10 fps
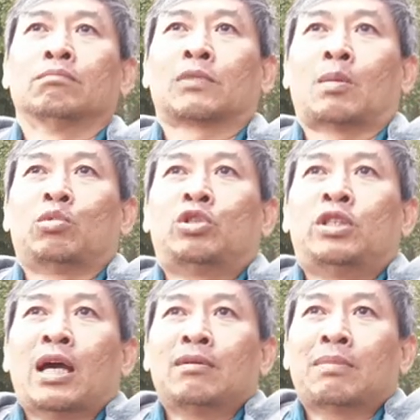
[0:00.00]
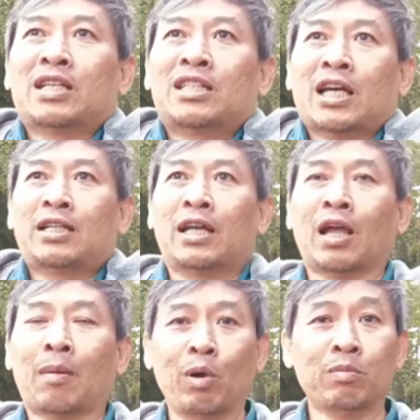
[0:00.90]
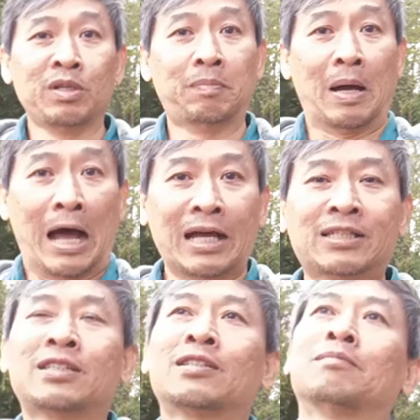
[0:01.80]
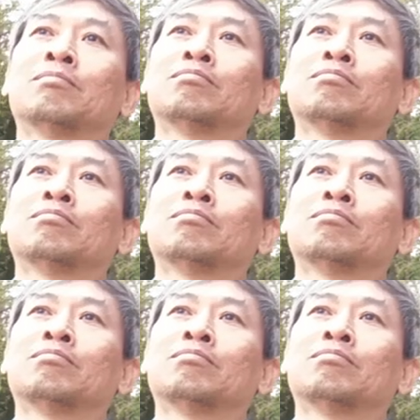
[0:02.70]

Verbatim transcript: Kemudian masih ada yang belum dibahas